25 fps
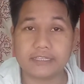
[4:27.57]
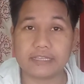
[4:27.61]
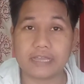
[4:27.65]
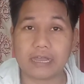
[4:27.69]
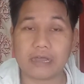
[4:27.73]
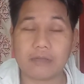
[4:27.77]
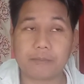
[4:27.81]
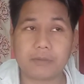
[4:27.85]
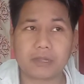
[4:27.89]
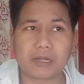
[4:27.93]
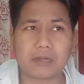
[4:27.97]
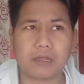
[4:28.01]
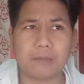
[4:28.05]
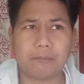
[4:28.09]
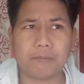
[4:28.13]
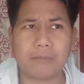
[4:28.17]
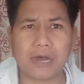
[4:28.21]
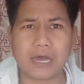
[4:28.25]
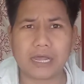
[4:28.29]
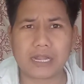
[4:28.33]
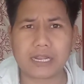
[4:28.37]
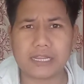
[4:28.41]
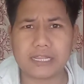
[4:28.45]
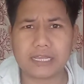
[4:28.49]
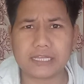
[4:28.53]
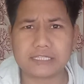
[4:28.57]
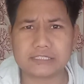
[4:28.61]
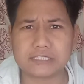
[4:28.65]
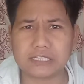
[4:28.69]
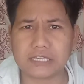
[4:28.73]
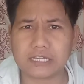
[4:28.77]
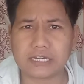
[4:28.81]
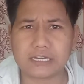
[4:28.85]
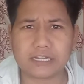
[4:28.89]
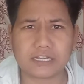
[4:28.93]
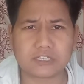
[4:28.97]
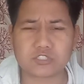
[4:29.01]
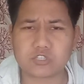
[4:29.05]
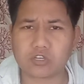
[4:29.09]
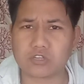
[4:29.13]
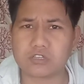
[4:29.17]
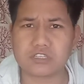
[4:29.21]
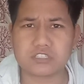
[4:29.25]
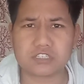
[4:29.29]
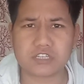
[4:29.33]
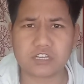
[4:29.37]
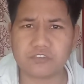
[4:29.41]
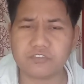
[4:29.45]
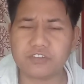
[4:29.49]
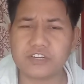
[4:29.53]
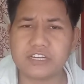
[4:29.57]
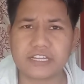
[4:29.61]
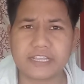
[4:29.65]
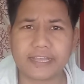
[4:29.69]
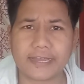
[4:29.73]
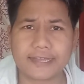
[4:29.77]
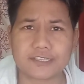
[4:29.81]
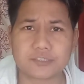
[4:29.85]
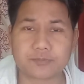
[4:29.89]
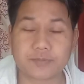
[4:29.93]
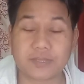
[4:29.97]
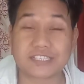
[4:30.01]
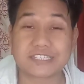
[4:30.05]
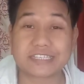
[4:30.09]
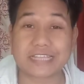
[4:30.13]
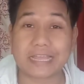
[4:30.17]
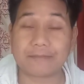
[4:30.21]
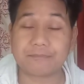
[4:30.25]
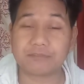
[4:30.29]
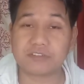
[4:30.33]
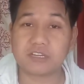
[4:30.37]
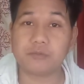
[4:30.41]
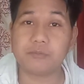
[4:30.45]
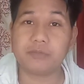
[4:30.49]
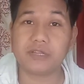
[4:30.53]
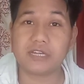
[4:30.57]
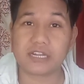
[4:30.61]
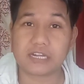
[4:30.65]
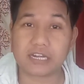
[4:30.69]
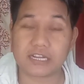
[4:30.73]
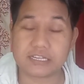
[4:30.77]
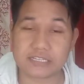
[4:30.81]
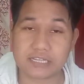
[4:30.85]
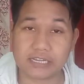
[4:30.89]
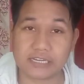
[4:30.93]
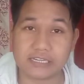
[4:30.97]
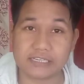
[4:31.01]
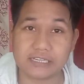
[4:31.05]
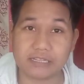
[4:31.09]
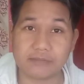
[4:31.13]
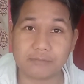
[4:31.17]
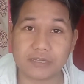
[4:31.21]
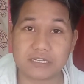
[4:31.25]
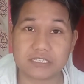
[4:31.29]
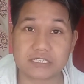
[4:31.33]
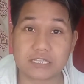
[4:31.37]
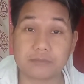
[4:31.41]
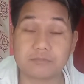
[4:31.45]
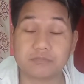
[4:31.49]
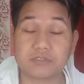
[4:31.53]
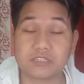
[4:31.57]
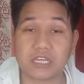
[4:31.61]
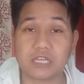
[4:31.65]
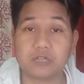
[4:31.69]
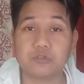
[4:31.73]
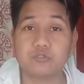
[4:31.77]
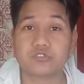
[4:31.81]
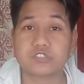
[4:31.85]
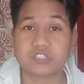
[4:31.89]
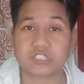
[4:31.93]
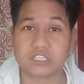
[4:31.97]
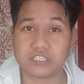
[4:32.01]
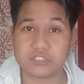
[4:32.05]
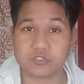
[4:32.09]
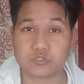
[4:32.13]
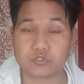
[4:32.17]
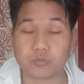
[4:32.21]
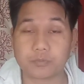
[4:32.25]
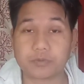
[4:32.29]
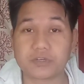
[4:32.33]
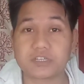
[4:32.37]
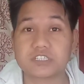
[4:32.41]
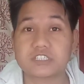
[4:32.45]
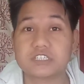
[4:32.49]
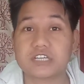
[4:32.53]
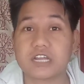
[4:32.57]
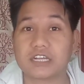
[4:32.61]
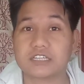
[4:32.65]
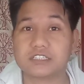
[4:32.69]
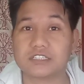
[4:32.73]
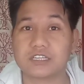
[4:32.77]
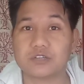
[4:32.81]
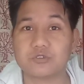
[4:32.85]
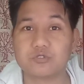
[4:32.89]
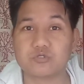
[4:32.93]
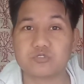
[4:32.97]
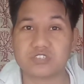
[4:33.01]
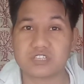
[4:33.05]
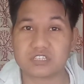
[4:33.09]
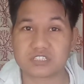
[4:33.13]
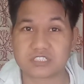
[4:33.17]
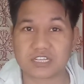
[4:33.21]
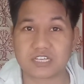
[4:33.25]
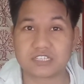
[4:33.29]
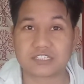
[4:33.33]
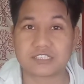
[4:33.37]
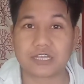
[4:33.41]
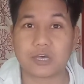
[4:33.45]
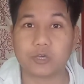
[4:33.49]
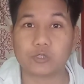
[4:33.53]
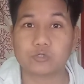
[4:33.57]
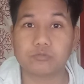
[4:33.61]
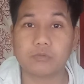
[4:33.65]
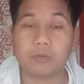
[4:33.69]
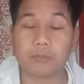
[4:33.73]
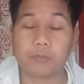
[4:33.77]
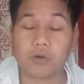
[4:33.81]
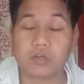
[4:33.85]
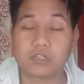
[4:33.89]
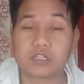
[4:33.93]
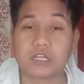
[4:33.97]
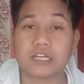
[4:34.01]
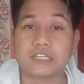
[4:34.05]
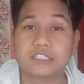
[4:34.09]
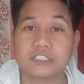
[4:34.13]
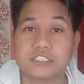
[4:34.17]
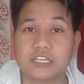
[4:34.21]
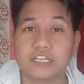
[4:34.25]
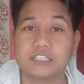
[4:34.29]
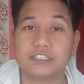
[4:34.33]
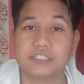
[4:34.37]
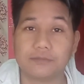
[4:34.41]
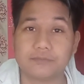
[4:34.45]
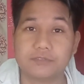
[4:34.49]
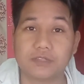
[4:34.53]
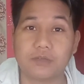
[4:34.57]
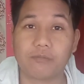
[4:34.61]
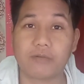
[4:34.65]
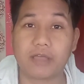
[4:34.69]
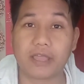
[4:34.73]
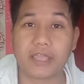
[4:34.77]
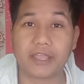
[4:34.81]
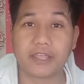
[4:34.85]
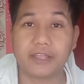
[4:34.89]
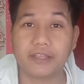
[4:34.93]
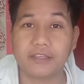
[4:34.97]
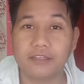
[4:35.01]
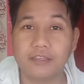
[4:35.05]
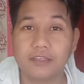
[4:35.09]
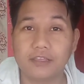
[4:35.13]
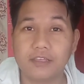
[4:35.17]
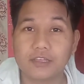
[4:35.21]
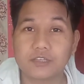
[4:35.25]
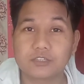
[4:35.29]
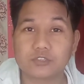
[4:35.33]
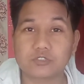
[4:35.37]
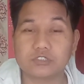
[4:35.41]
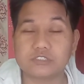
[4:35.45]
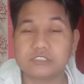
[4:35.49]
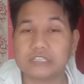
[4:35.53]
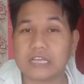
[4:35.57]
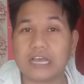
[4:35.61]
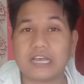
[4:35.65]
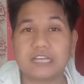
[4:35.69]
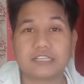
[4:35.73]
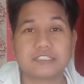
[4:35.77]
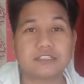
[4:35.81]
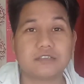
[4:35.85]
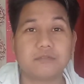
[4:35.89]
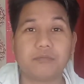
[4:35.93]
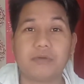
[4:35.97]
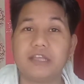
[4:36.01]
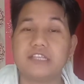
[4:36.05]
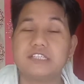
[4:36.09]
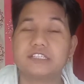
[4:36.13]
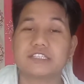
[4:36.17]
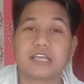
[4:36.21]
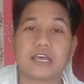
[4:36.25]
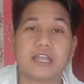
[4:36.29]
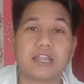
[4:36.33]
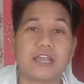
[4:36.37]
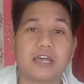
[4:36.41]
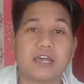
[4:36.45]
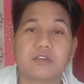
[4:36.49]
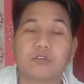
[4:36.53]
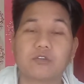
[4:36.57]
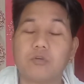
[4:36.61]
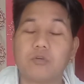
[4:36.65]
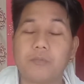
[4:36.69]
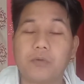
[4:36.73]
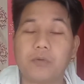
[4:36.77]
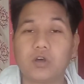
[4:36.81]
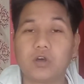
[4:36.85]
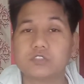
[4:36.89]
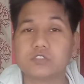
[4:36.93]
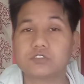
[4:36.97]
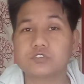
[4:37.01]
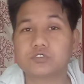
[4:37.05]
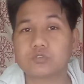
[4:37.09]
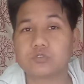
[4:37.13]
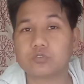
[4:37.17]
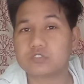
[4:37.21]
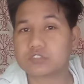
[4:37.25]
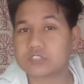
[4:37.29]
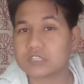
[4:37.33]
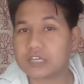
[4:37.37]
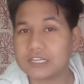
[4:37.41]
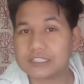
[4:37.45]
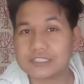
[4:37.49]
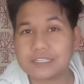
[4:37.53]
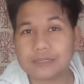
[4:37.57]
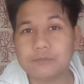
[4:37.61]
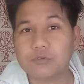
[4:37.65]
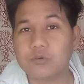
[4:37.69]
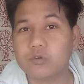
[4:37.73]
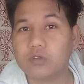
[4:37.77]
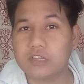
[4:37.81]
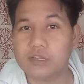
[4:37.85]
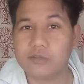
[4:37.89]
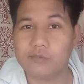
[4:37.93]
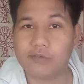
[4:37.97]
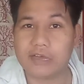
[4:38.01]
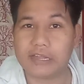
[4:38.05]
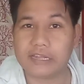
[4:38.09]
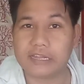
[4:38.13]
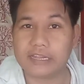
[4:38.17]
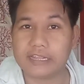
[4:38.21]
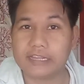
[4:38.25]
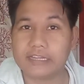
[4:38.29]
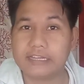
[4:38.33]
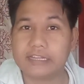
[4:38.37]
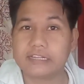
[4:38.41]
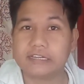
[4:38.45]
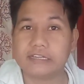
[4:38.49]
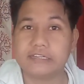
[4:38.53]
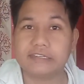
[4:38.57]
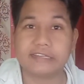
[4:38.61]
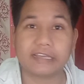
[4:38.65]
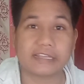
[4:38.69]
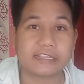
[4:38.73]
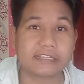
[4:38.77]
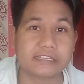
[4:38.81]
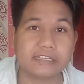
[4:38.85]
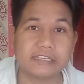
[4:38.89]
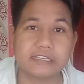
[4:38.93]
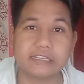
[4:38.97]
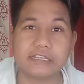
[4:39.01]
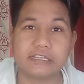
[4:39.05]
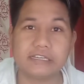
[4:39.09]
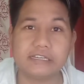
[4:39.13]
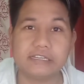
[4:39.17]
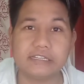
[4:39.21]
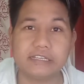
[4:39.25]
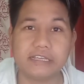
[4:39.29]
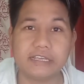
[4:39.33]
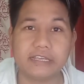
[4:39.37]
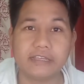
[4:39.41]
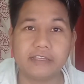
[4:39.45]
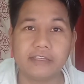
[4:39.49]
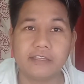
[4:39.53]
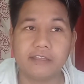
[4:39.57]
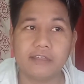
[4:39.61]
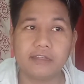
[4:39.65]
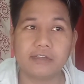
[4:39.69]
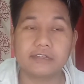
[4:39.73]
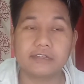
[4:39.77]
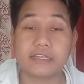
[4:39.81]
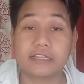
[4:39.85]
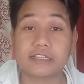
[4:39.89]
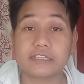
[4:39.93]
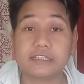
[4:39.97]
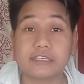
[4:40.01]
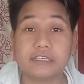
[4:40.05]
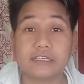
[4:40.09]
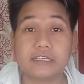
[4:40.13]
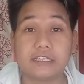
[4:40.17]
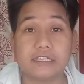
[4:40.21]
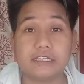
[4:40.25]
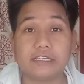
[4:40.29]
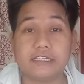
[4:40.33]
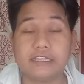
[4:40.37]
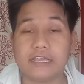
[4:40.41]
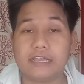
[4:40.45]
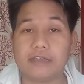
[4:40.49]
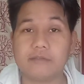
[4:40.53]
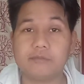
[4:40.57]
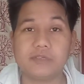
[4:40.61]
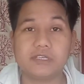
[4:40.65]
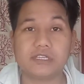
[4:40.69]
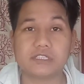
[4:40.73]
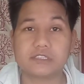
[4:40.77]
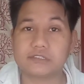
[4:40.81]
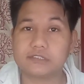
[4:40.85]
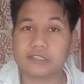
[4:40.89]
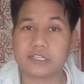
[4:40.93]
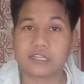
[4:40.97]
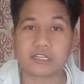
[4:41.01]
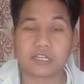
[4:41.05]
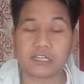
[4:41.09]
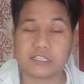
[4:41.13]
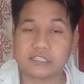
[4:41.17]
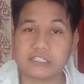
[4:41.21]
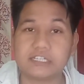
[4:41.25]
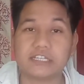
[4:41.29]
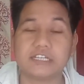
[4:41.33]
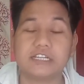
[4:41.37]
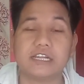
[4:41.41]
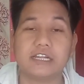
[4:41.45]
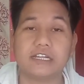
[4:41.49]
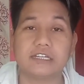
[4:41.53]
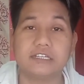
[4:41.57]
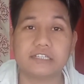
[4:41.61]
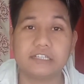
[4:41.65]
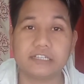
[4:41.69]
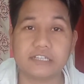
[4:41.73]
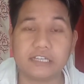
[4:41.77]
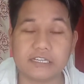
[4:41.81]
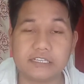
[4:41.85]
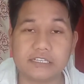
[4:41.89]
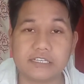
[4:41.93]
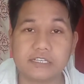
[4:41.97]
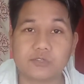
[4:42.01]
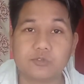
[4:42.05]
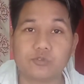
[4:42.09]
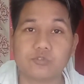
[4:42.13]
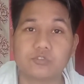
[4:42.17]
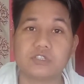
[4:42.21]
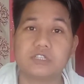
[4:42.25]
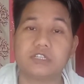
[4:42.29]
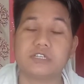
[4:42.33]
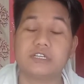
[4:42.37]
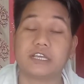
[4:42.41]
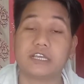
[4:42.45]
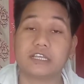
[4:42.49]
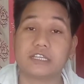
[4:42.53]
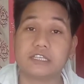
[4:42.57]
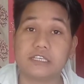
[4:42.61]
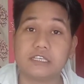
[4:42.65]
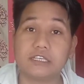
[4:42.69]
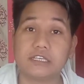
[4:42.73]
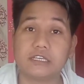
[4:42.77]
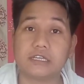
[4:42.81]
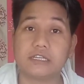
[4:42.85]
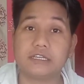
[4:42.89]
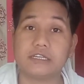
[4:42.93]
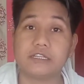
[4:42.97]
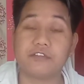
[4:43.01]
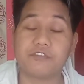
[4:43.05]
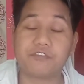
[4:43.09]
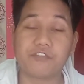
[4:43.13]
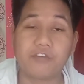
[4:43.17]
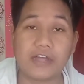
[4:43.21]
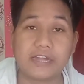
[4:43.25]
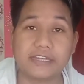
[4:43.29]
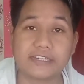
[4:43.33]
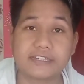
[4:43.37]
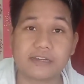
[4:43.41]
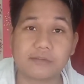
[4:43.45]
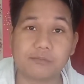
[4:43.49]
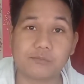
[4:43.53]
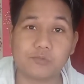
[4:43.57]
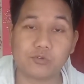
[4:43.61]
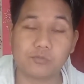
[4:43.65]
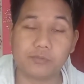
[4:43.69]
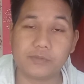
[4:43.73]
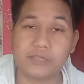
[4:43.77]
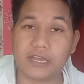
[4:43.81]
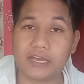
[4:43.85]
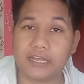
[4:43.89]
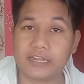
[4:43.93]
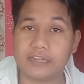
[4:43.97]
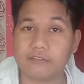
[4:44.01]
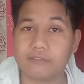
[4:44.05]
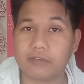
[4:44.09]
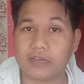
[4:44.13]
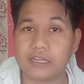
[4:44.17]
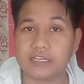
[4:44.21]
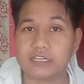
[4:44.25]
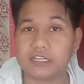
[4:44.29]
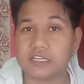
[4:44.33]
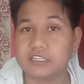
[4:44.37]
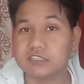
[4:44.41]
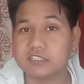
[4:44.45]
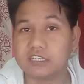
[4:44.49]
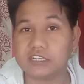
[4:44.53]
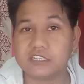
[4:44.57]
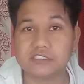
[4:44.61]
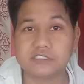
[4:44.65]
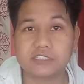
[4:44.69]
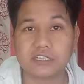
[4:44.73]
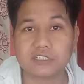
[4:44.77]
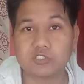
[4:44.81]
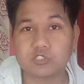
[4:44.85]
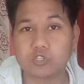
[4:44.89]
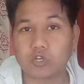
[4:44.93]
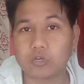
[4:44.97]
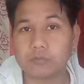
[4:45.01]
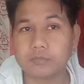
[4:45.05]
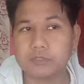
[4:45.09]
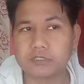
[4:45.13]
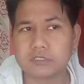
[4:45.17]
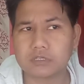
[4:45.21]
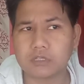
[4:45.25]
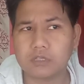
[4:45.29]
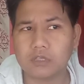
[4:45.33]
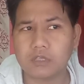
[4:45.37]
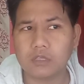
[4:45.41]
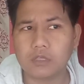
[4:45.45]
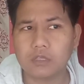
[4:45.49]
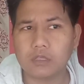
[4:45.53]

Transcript: यहाँ पर 12 या 13 या 14 जनवरी के आसपास कैप्टन मिलर आ जानी है भाई साहब धनुष की सुपरस्टार धनुष जिसका साउथ में बहुत अच्छा दबदबा है तो यहाँ से भाई सालार को बहुत सोच खत्म होने वाले हैं लेकिन डंकी के लिए डंकी के लिए अभी इतना खतरे की घंटी नहीं है क्योंकि डंकी के लिए फाइटर मूवी आने वाली है तेईस या चौबीस